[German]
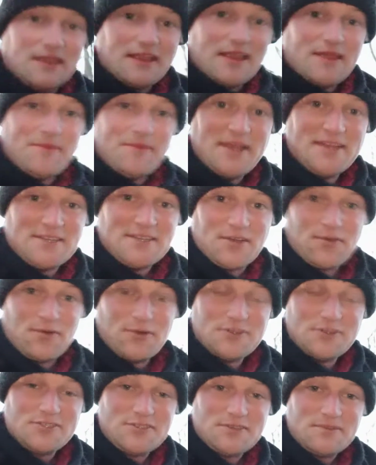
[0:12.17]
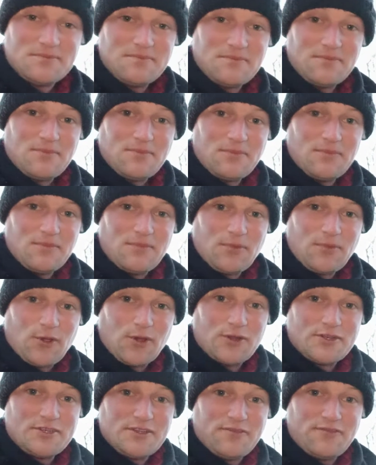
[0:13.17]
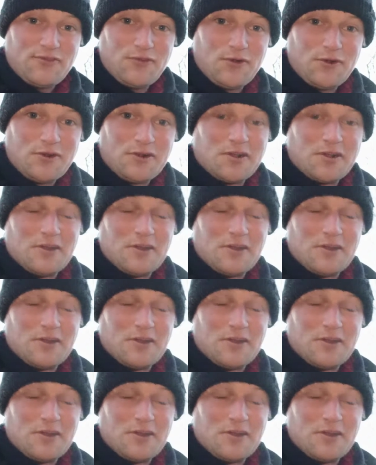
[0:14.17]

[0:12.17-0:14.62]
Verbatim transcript: Im Hintergrund hört ihr Vögel.